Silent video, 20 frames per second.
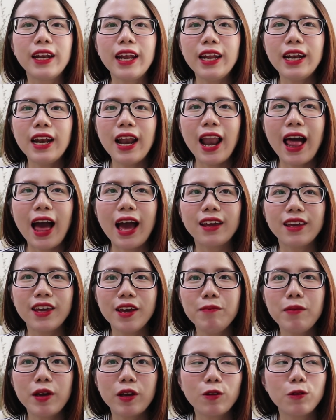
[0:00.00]
nên là
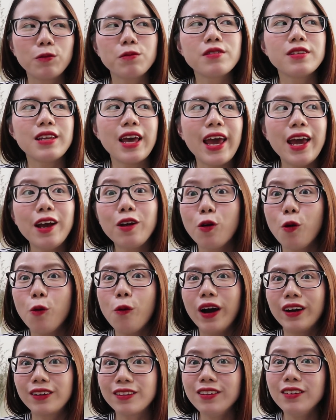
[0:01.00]
kia mình cũng sẽ cố
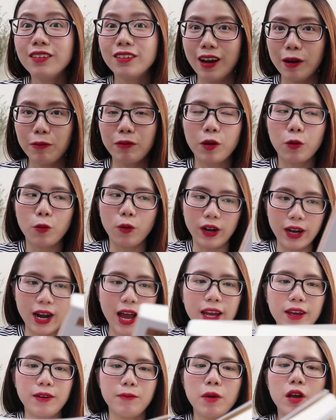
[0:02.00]
gắng thử đọc cái cuốn
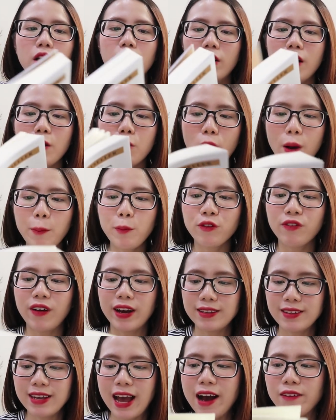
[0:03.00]
này. Mình có đọc qua một
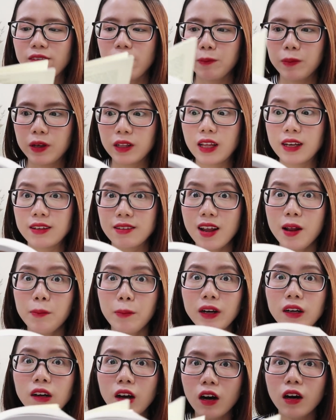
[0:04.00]
vài trang và mình thấy rất là
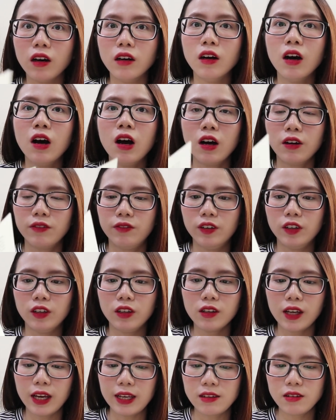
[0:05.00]
bất ngờ với
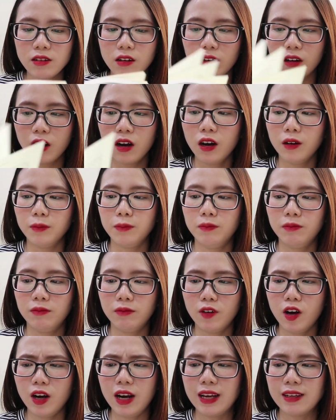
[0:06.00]
những cái trường hợp
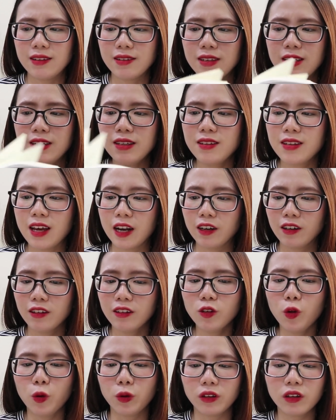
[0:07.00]
gọi là di
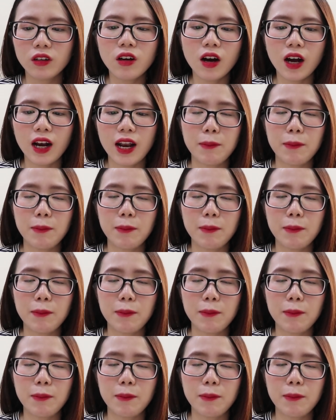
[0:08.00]
chấn, tổn thương hay